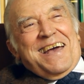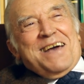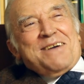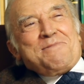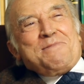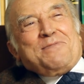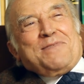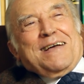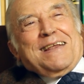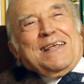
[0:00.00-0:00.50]

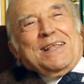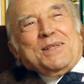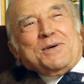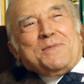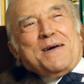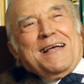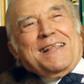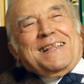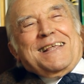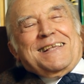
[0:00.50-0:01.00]
mi fa le
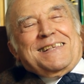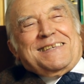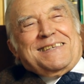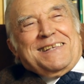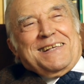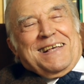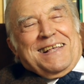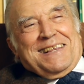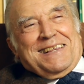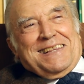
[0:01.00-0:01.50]
domande,
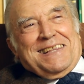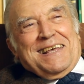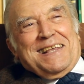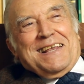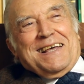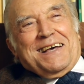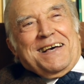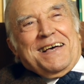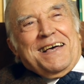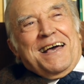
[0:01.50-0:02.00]

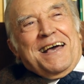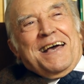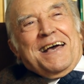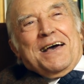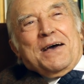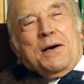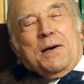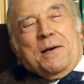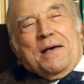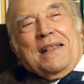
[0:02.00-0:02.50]
dire,
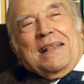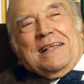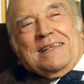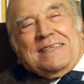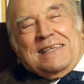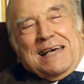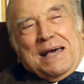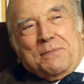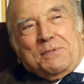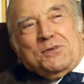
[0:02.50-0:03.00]
eh,
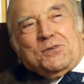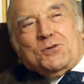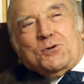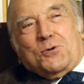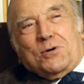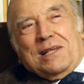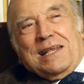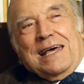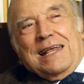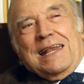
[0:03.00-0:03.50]
se capisci
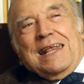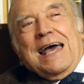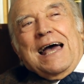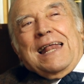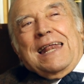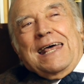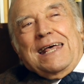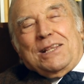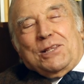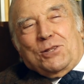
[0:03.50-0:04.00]
quello che lei ha
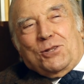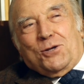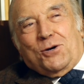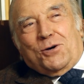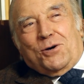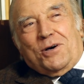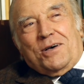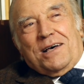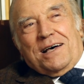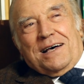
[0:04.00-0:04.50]

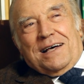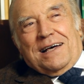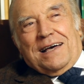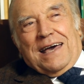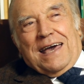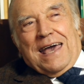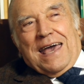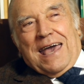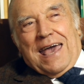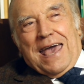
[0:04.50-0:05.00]
letto
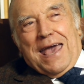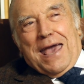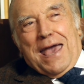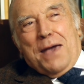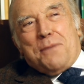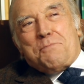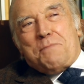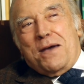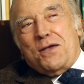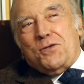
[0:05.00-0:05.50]
è,
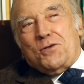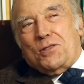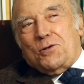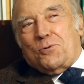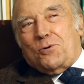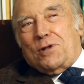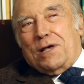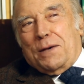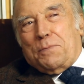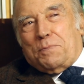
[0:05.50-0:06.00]
è, meglio di
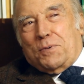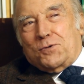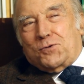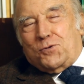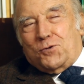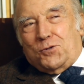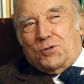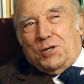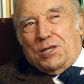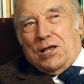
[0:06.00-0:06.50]
quello che
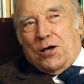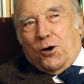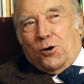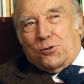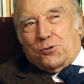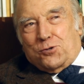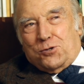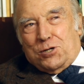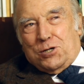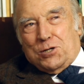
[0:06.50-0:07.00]
posso dire
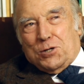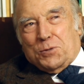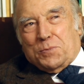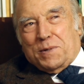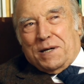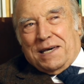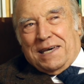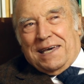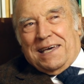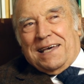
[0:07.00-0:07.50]
oggi io,
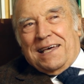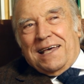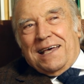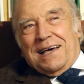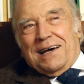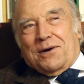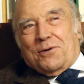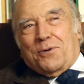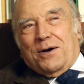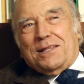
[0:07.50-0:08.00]
perché
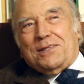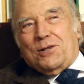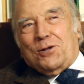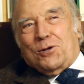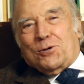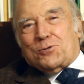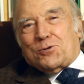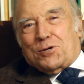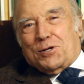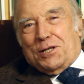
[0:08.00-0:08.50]
quando
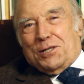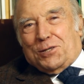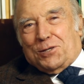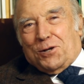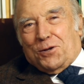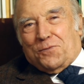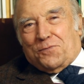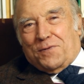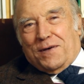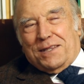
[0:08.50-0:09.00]
l'ho scritto
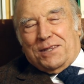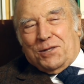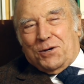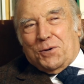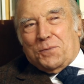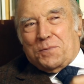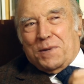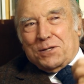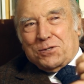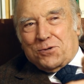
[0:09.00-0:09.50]
l'ho fatto
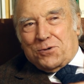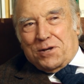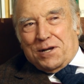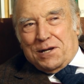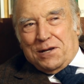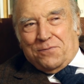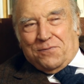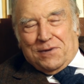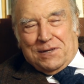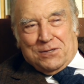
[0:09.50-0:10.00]
con maggiore
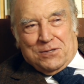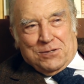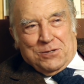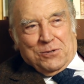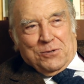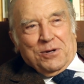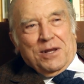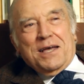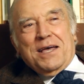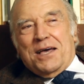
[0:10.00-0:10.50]

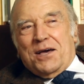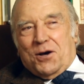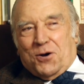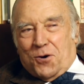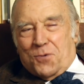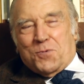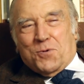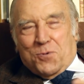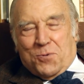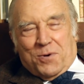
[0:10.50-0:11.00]
riflessione.
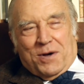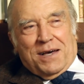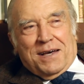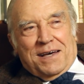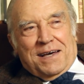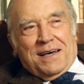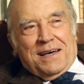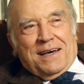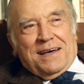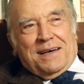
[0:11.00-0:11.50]
Comunque,
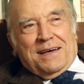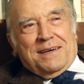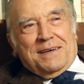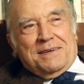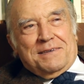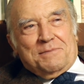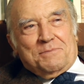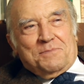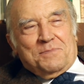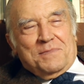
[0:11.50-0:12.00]
eh,
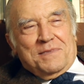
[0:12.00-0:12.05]
eh